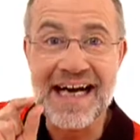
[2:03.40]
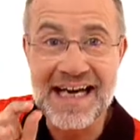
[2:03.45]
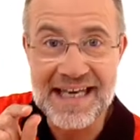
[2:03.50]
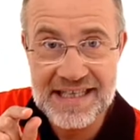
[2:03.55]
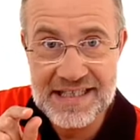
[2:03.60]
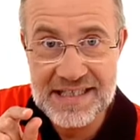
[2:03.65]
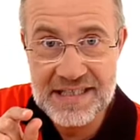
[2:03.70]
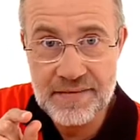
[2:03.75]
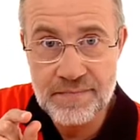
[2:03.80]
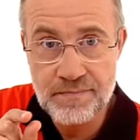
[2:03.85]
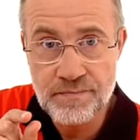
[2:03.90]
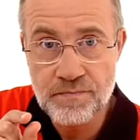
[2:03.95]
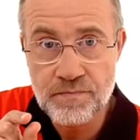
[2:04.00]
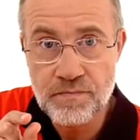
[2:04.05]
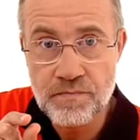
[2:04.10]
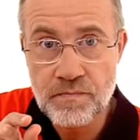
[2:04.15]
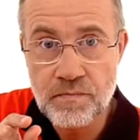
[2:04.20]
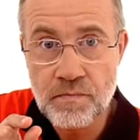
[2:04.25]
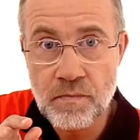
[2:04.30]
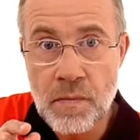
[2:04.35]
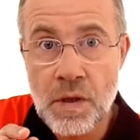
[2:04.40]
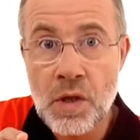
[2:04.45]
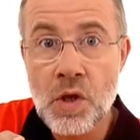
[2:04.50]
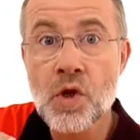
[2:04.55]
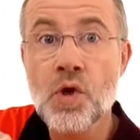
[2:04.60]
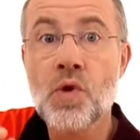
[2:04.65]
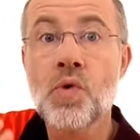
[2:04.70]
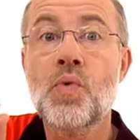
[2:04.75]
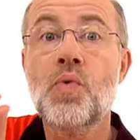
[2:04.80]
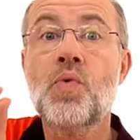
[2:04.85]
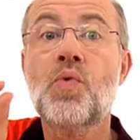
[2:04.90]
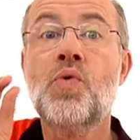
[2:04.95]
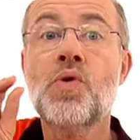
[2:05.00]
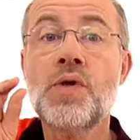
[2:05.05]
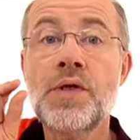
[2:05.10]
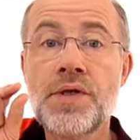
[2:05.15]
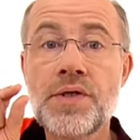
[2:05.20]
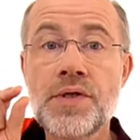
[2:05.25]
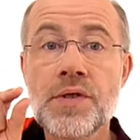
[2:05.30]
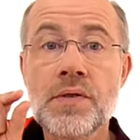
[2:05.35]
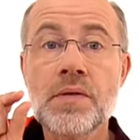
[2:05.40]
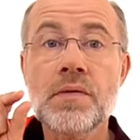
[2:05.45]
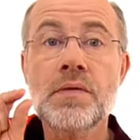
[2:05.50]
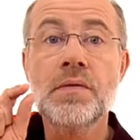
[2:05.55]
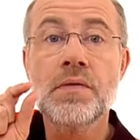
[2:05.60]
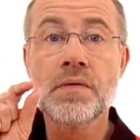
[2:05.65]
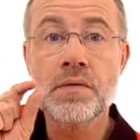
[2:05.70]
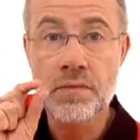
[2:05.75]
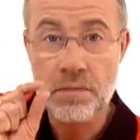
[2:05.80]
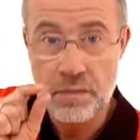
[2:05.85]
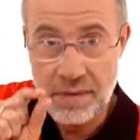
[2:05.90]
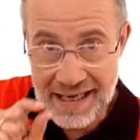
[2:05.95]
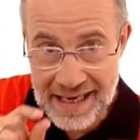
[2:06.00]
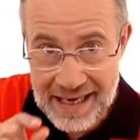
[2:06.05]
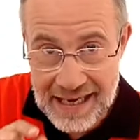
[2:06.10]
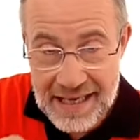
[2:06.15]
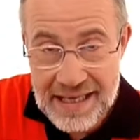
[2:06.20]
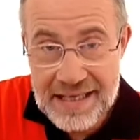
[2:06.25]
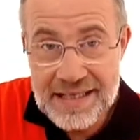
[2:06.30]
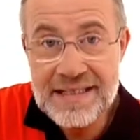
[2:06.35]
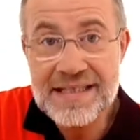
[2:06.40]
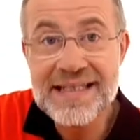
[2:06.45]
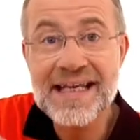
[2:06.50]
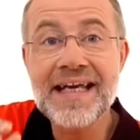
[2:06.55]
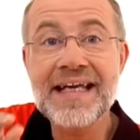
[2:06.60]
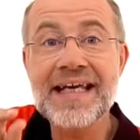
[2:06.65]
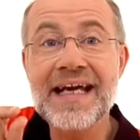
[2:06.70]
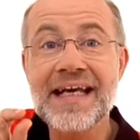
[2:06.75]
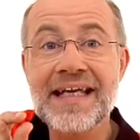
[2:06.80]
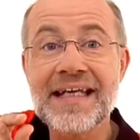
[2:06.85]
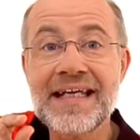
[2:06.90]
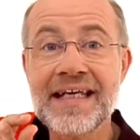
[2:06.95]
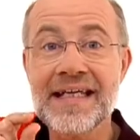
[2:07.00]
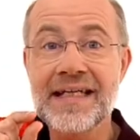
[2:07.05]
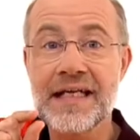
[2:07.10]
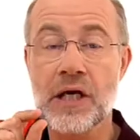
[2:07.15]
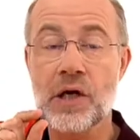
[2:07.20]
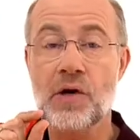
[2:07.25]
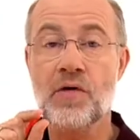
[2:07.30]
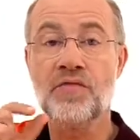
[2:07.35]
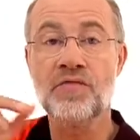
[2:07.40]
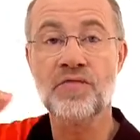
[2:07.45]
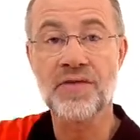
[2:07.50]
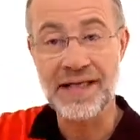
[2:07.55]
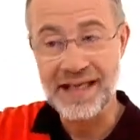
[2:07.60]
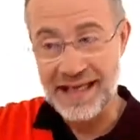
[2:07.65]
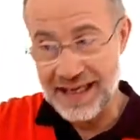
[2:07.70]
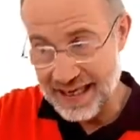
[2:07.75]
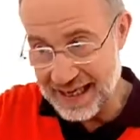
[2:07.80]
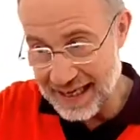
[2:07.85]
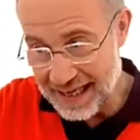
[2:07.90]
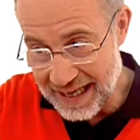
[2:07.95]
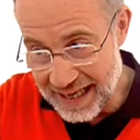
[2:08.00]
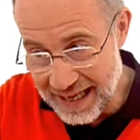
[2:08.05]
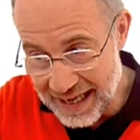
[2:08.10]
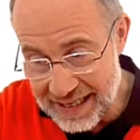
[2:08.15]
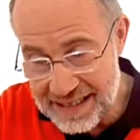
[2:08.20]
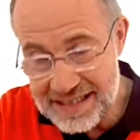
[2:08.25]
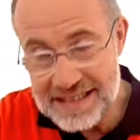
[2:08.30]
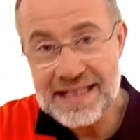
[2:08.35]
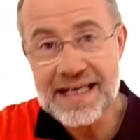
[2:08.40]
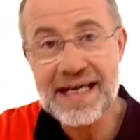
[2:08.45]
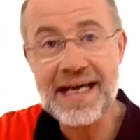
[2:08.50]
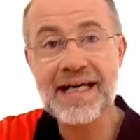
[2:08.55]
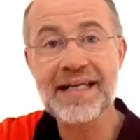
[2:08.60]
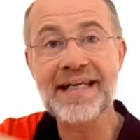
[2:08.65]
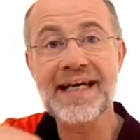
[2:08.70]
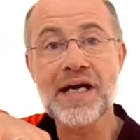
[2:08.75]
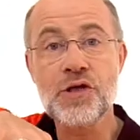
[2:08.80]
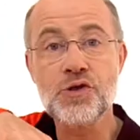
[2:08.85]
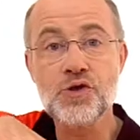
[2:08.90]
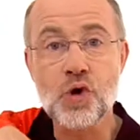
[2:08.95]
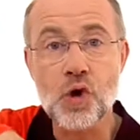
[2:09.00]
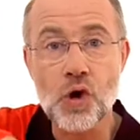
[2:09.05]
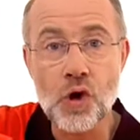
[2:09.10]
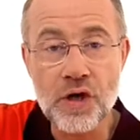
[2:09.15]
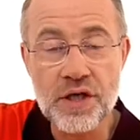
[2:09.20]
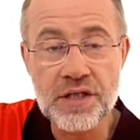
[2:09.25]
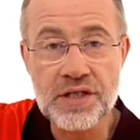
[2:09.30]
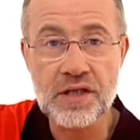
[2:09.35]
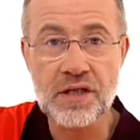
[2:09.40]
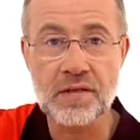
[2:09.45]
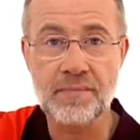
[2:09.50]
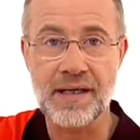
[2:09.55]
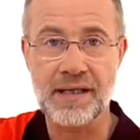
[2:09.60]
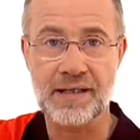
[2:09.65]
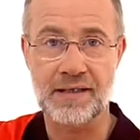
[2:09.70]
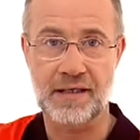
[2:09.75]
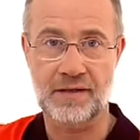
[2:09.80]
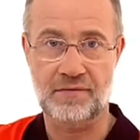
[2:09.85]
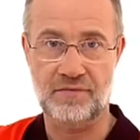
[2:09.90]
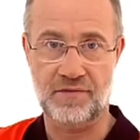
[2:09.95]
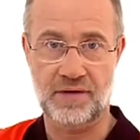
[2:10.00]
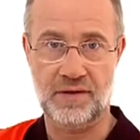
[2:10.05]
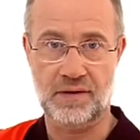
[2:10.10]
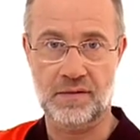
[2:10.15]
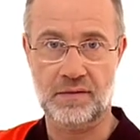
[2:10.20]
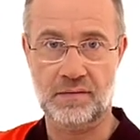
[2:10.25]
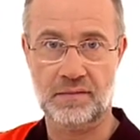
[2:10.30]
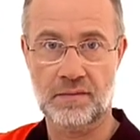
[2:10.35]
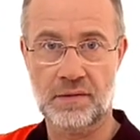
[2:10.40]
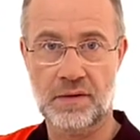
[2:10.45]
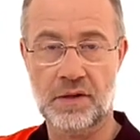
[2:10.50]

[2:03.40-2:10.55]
Eisen, und Eisen reagiert auf externe, also äußere Magnetfelder.